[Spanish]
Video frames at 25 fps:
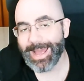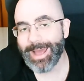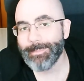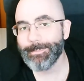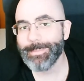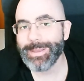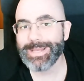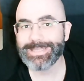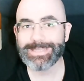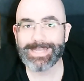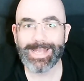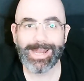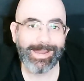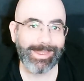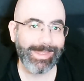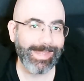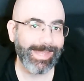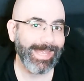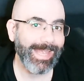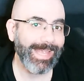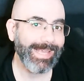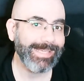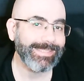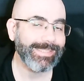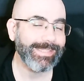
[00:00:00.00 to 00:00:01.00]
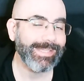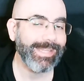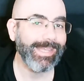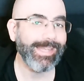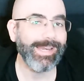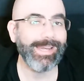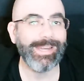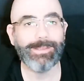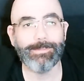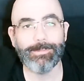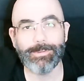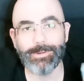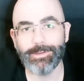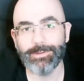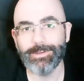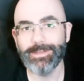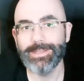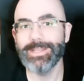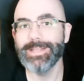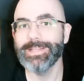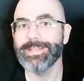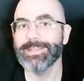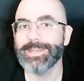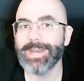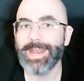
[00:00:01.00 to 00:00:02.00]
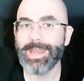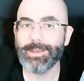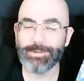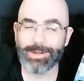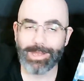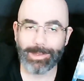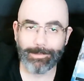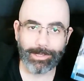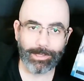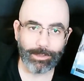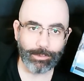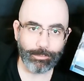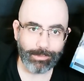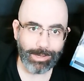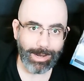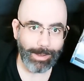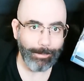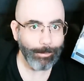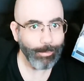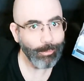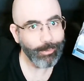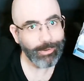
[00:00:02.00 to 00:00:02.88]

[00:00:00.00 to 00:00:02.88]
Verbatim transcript: a pesar de que este libro trae una aventura,